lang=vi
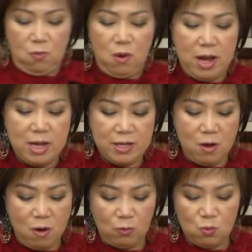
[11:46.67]
quá là
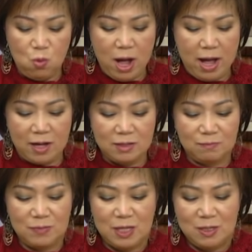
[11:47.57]
giòn quá
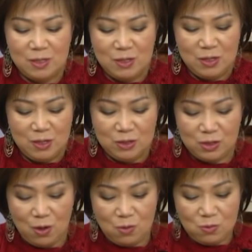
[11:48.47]
wow.
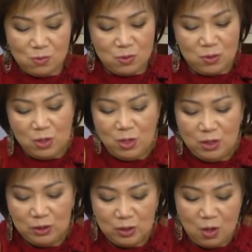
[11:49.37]
so
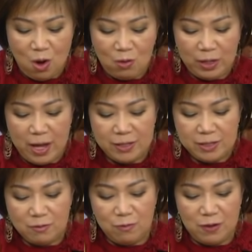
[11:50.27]
ngon ghê
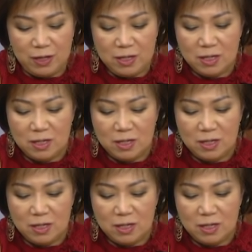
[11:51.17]
chưa quý vị